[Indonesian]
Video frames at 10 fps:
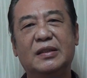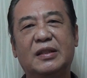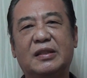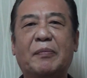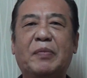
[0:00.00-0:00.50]

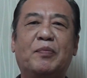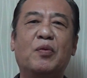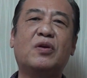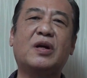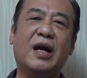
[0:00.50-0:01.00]
Tetapi
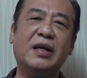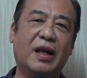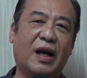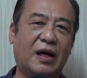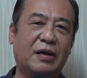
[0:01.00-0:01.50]

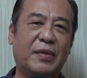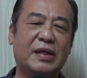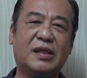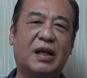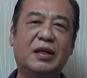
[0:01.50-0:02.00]
bukanlah
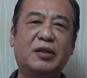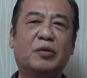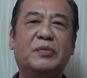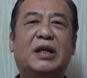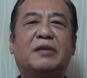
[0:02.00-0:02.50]
masalah
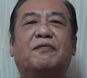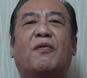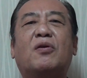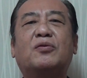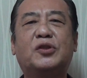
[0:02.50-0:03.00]
itu menjadi
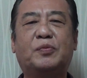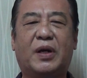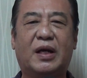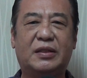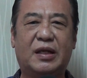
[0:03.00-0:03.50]
fokus
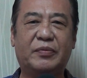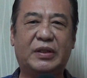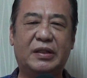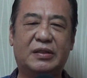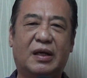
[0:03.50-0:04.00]
perhatian
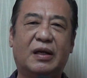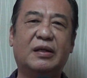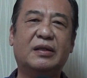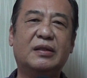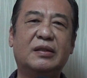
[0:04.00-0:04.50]

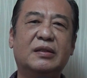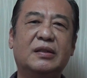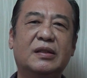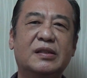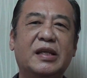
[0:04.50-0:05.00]
kita,
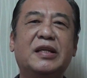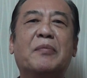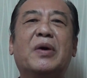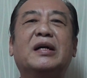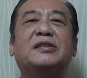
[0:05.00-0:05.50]

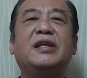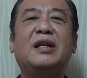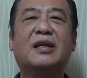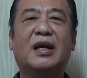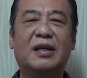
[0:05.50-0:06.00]
sehingga
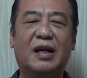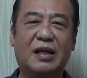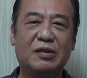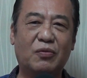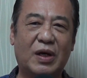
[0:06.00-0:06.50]
mengecilkan
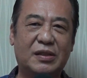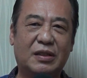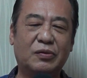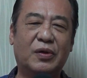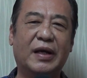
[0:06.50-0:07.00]
akan kuasa
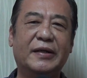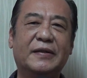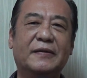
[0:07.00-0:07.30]
Tuhan.